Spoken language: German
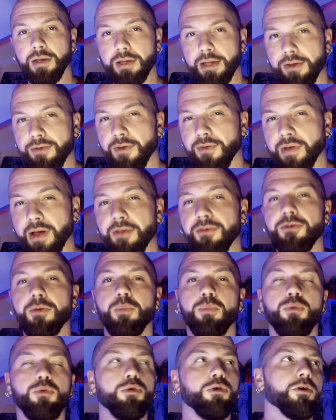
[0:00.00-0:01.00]
Dieses ganze
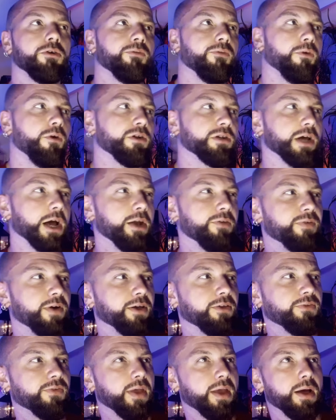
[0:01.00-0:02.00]
Buch wirkt
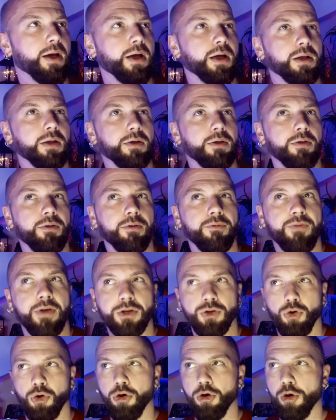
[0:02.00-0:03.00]
einfach sehr
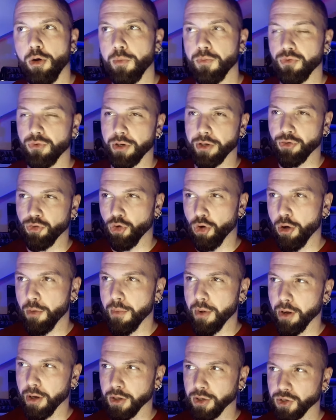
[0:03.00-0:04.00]
verträumt oder
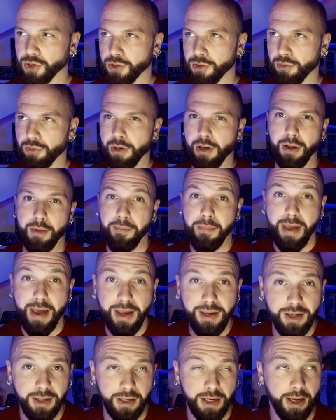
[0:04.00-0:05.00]
träumerisch oder
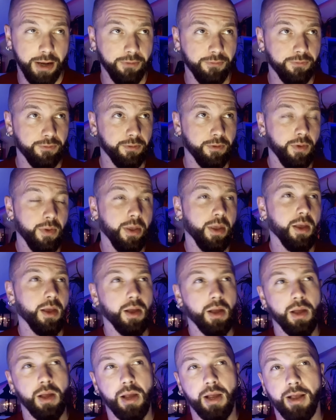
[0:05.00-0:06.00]
märchenhaft.
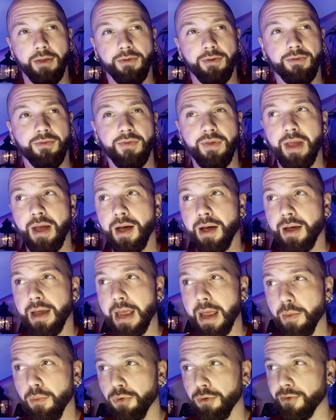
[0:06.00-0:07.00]
Es ist sehr
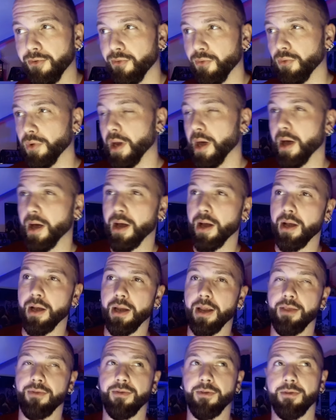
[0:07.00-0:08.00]

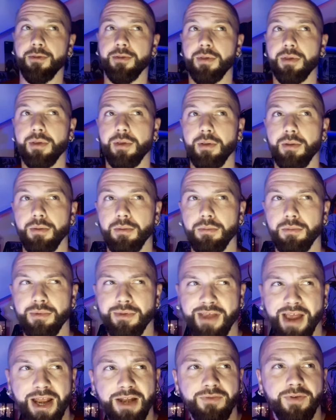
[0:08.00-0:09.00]
emotional, es ist
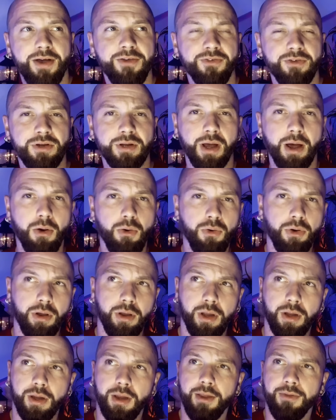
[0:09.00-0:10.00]
zeitweise
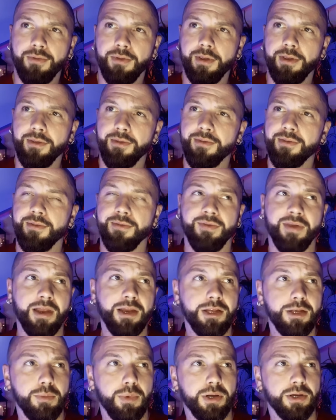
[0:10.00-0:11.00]
traurig, es ist
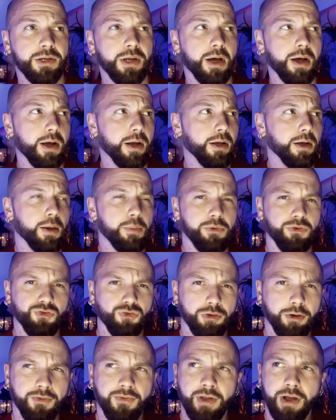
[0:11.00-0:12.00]
sentimental. Habe ich
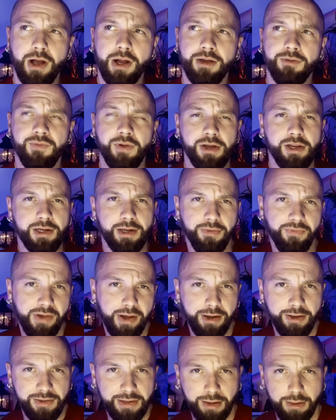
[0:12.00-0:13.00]
schon gesagt? Wenn nicht, dann
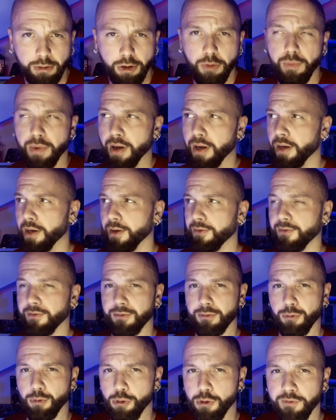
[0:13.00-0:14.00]
sage ich es jetzt nochmal. Es
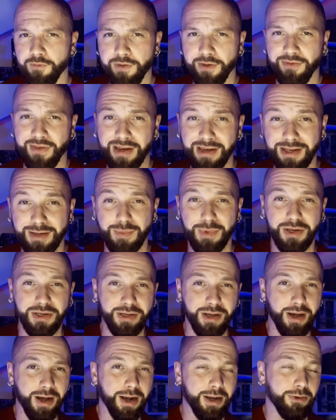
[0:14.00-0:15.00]
ist irgendwie
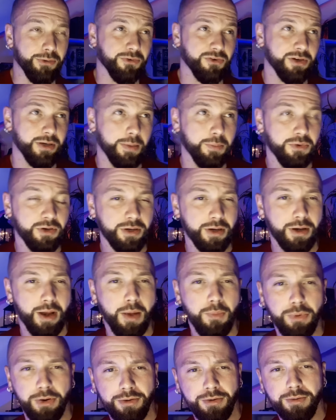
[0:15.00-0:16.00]
sentimental und nimmt
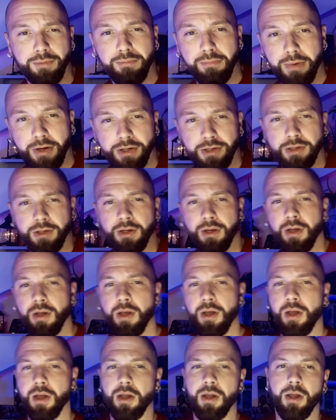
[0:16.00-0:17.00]
damit mit.
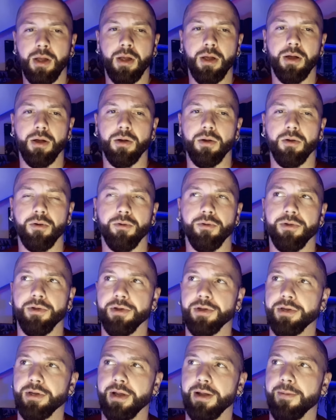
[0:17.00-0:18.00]

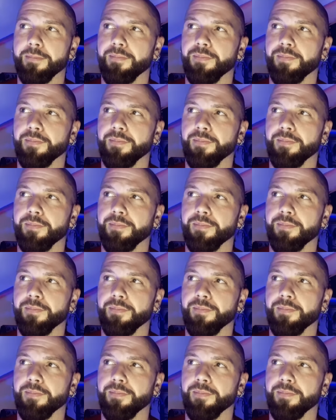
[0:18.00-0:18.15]
Und